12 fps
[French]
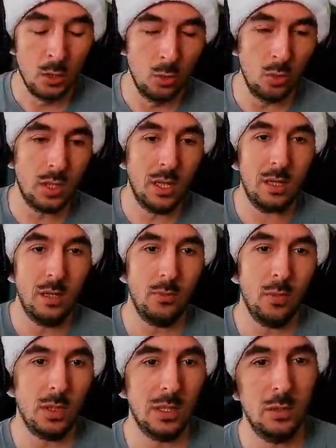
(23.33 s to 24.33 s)
Donc un
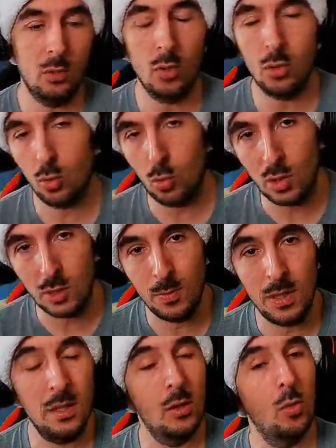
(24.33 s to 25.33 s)
event qui dure 3
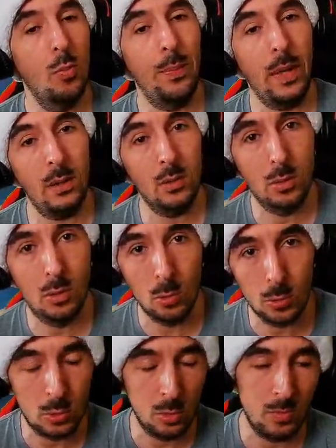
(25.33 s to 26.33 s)
semaines et non pas
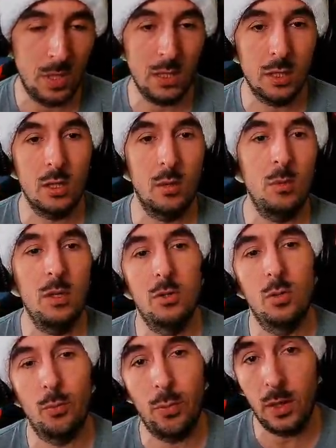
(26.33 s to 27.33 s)
2 semaines comme ils
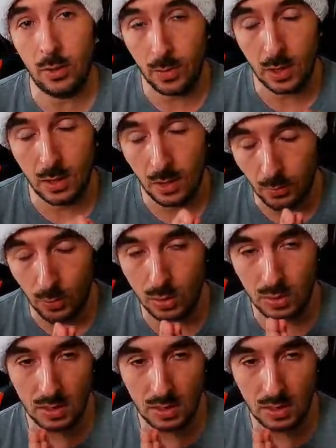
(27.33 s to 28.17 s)
l'ont fait avec l'event